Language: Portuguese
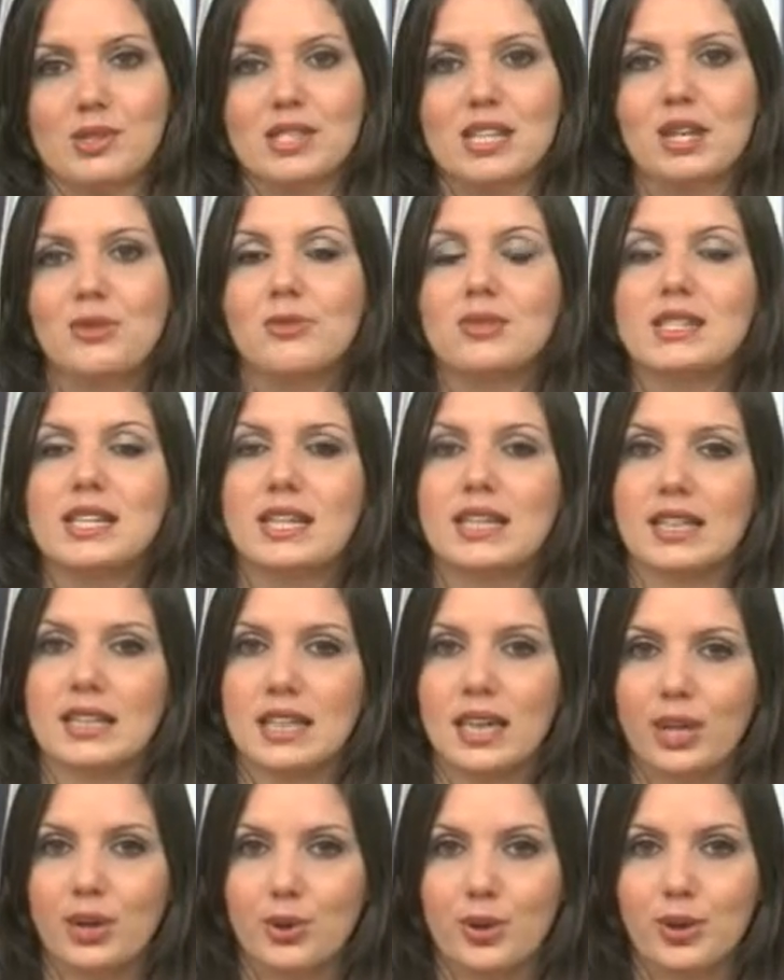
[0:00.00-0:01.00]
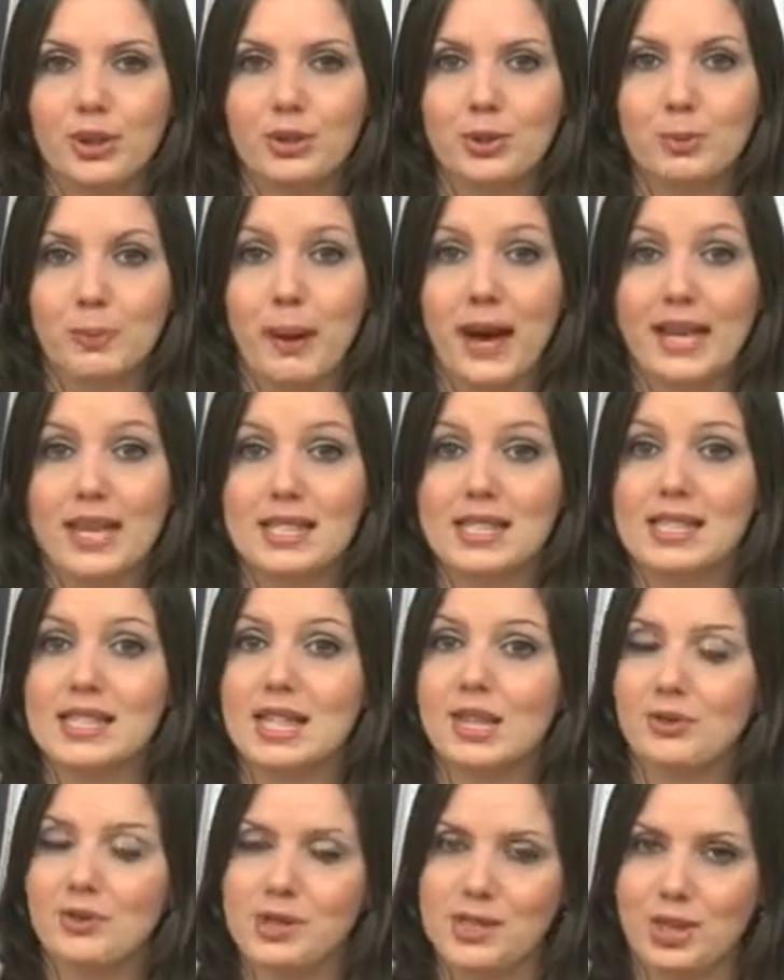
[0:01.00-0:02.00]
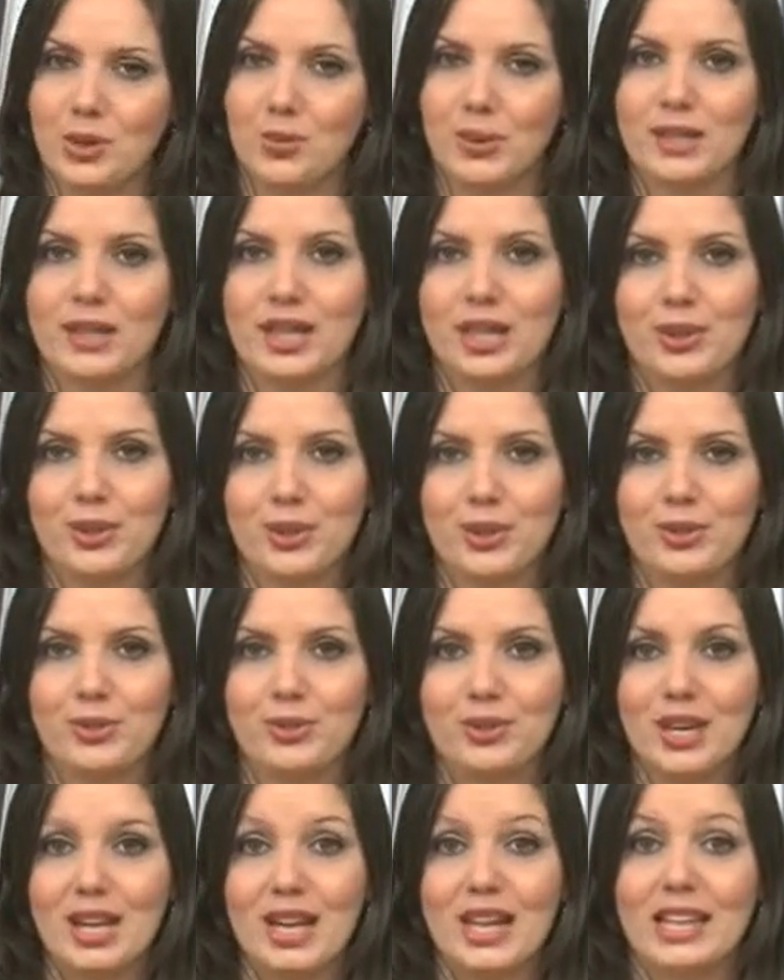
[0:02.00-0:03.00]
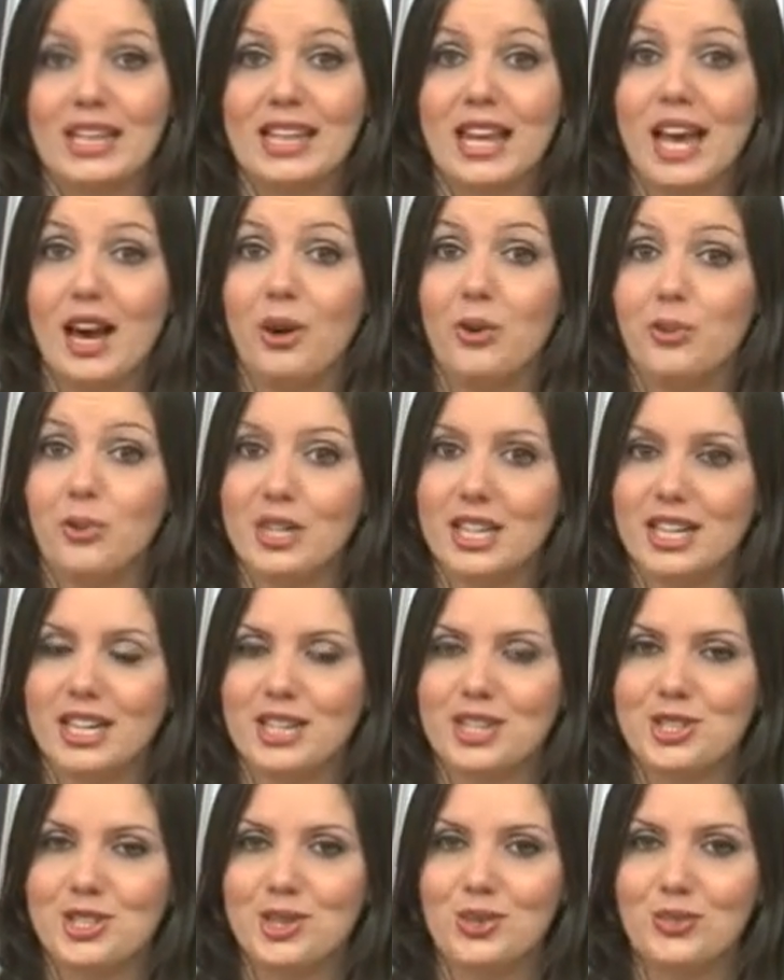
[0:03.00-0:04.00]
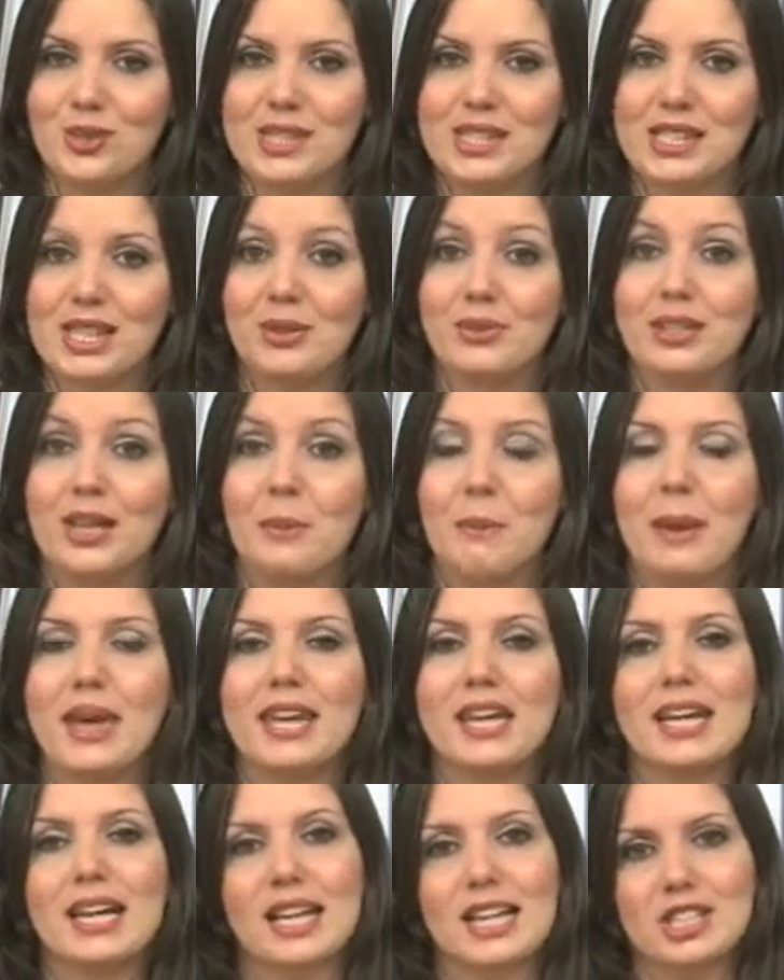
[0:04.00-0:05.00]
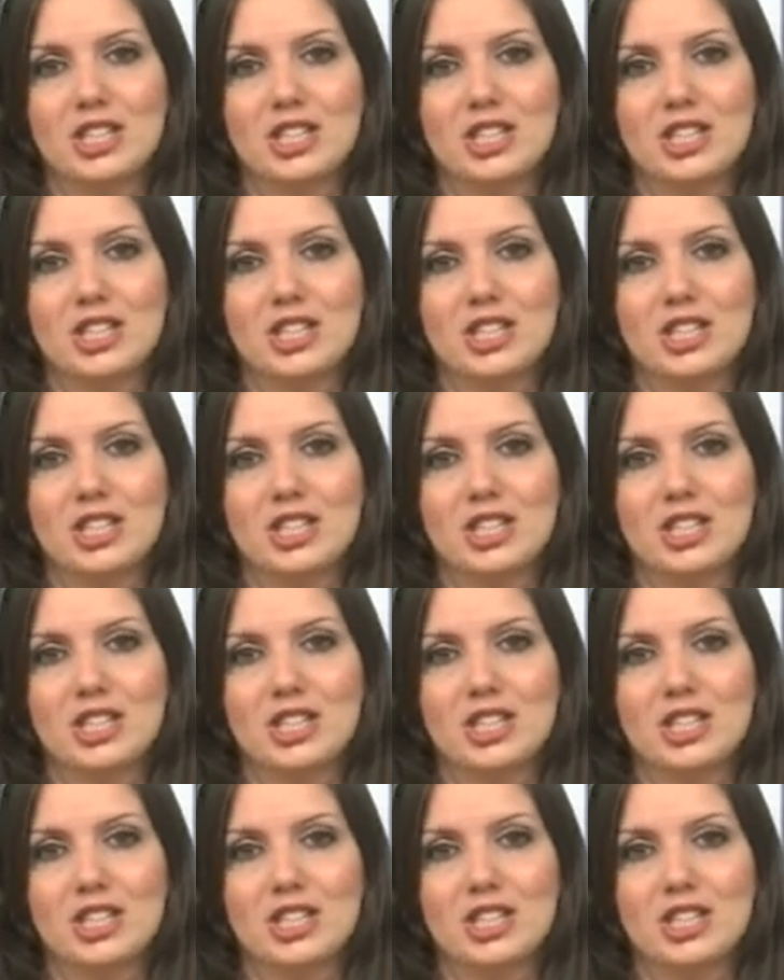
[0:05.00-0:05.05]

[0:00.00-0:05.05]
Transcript: 178 para 158 e é a única instituição da América